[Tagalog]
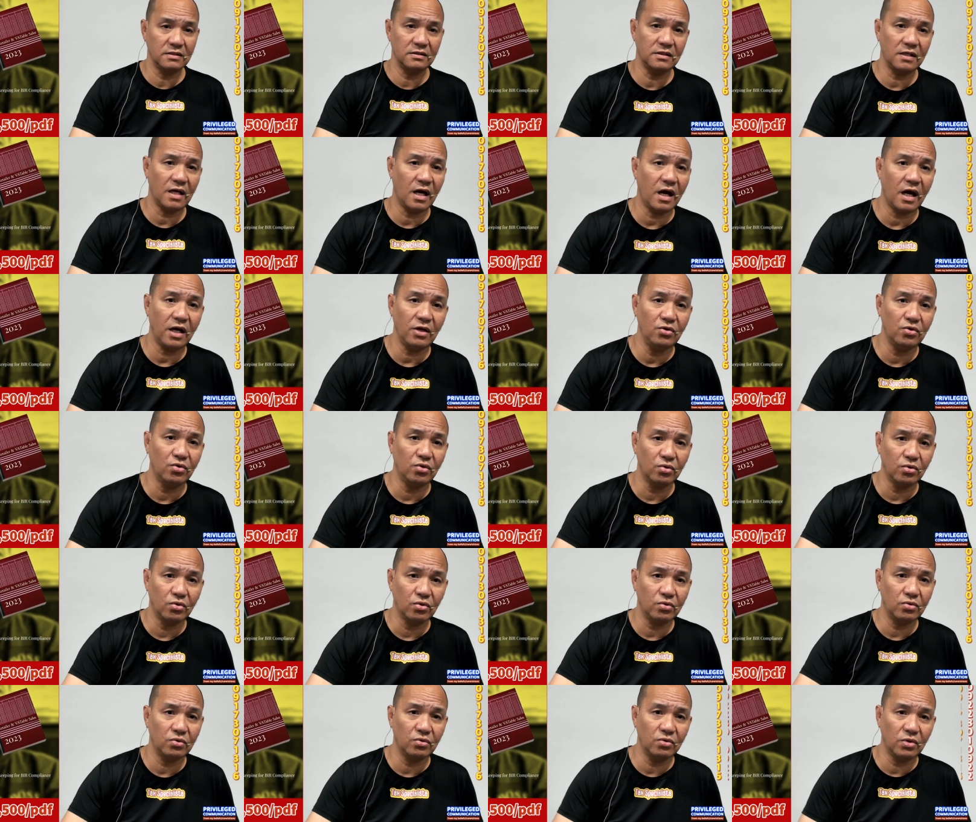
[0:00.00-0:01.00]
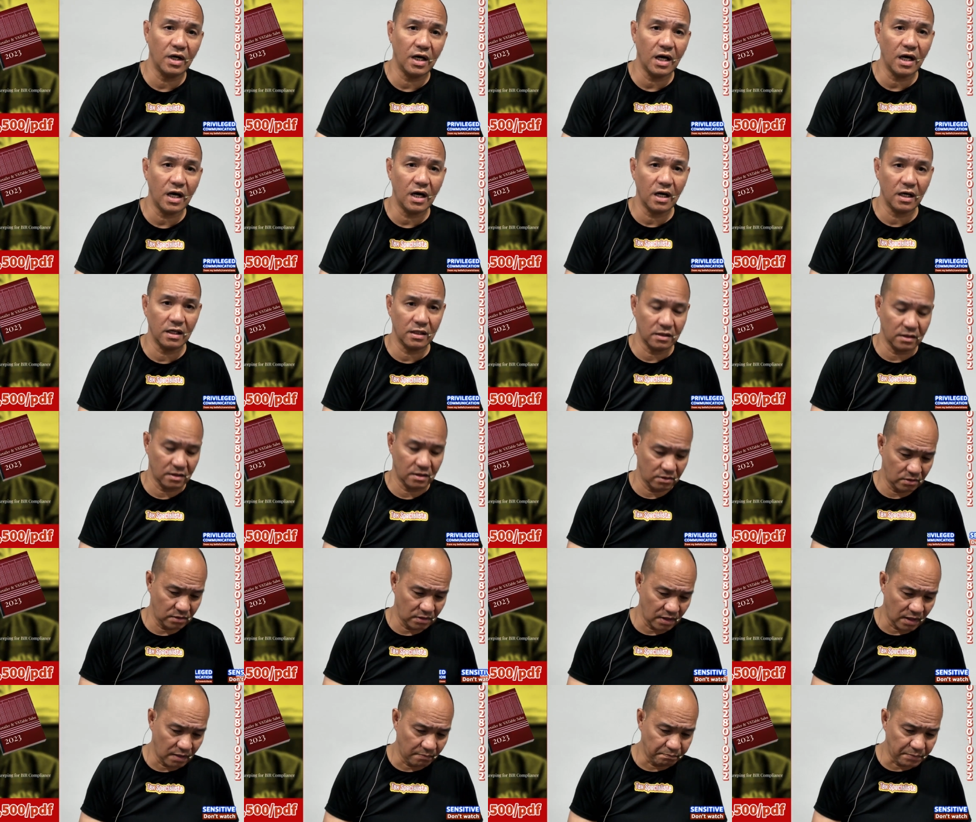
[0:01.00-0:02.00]
Saan kayo kukuha
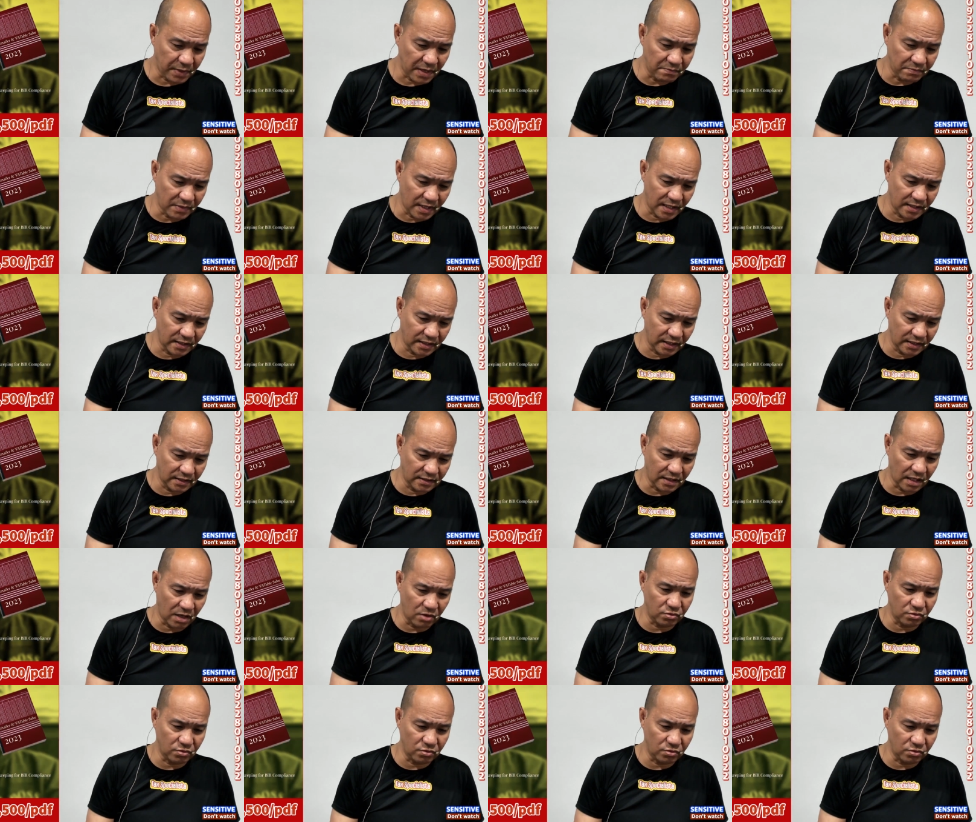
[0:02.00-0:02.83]
ang 500,000?